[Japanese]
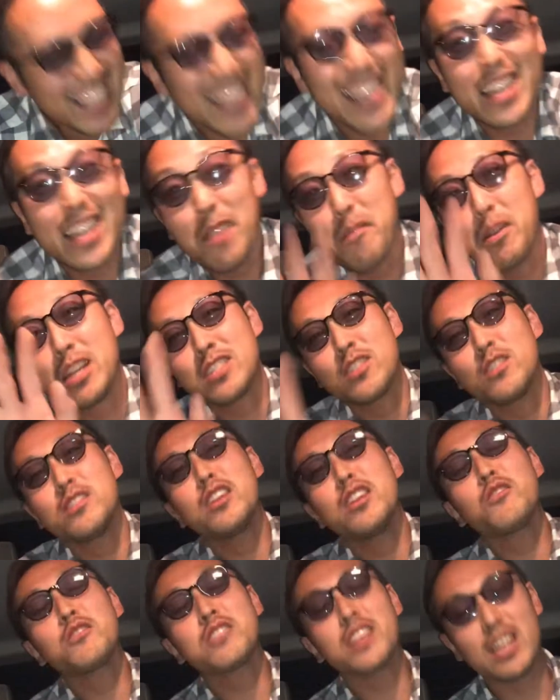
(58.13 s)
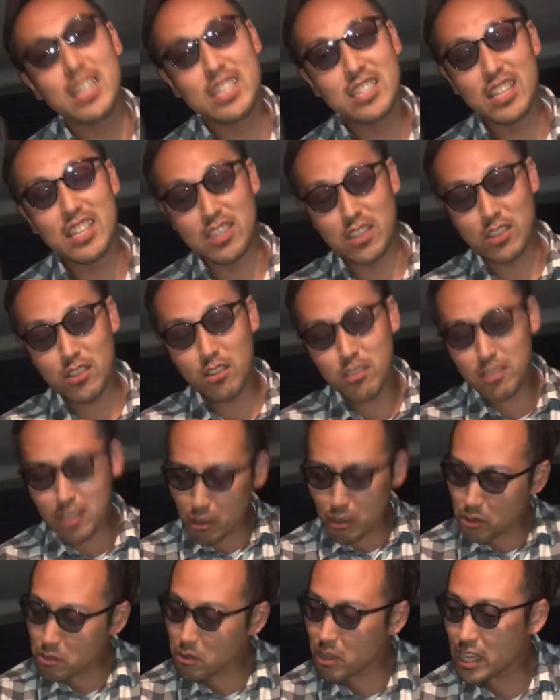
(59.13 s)
いやまあそんなことはいいんですそん
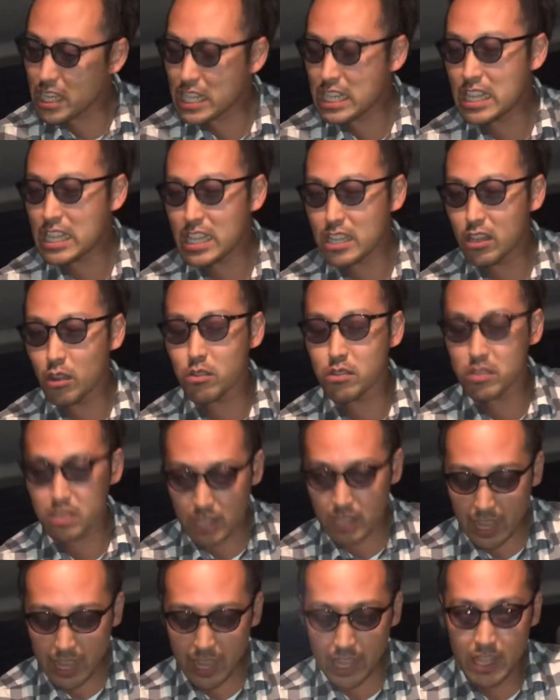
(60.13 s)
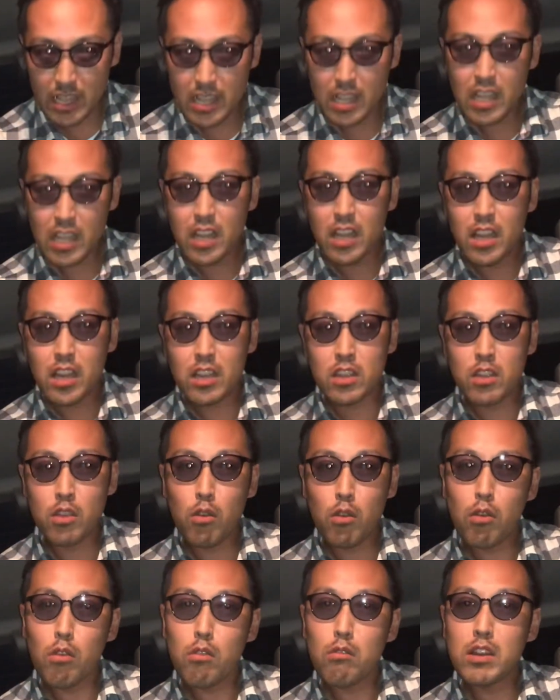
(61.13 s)
なことはいいよくて今
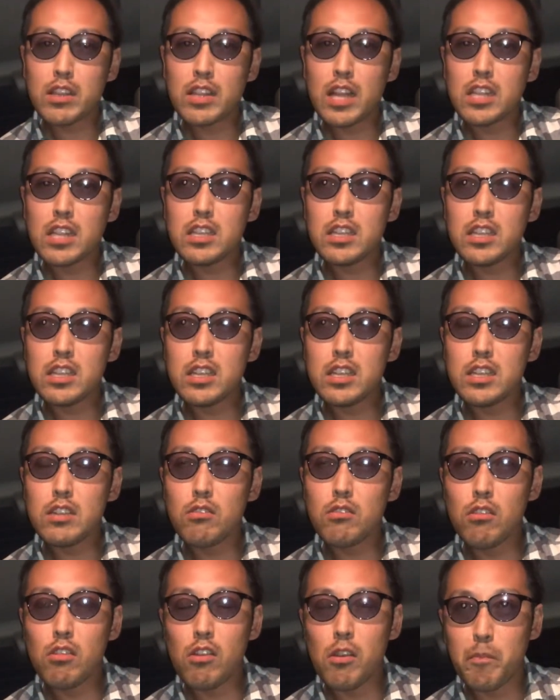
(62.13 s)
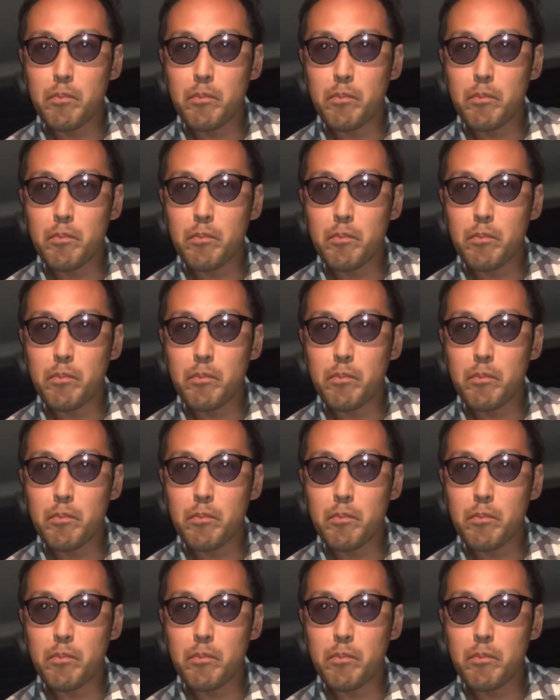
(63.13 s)
日は何を